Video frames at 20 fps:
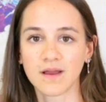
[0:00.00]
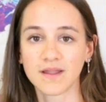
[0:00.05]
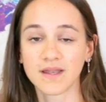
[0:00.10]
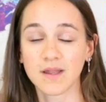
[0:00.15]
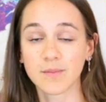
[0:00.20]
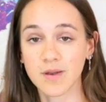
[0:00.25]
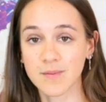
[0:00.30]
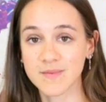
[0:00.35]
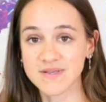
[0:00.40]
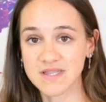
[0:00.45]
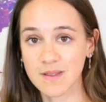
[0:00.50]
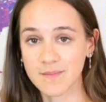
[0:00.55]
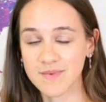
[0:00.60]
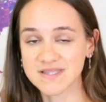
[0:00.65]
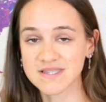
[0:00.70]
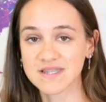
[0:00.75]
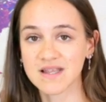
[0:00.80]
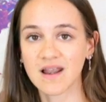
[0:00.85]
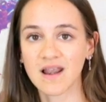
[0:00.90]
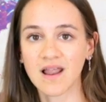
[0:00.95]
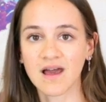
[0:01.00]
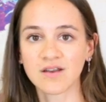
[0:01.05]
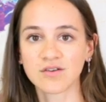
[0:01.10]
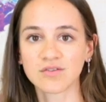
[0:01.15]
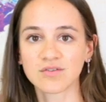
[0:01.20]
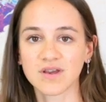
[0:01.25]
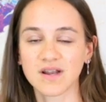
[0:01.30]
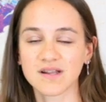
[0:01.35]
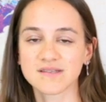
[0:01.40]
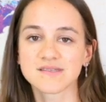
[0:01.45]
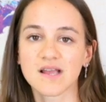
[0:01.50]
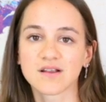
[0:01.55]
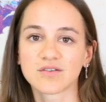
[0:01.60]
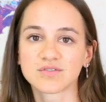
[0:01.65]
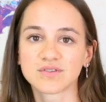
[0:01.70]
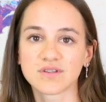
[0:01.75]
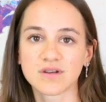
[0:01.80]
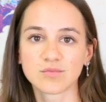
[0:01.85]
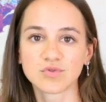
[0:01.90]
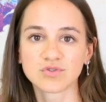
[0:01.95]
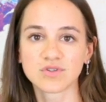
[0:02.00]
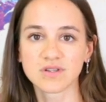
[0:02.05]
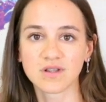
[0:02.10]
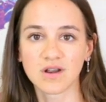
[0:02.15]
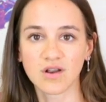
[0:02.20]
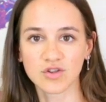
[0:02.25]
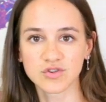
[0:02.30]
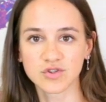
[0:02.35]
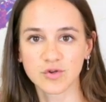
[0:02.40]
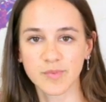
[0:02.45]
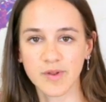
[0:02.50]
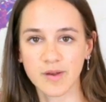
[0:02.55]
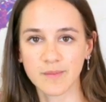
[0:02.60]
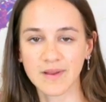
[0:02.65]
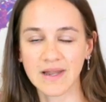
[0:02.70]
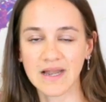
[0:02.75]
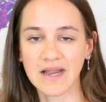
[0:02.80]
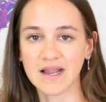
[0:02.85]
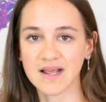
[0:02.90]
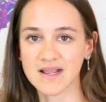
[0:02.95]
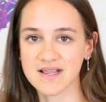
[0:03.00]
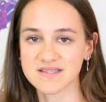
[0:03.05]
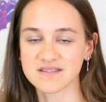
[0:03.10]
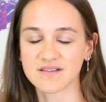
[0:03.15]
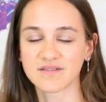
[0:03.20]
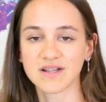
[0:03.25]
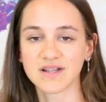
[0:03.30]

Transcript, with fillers: Nei primi sei mesi dell'anno, grazie al contributo dell'8 per 1000 alla Chiesa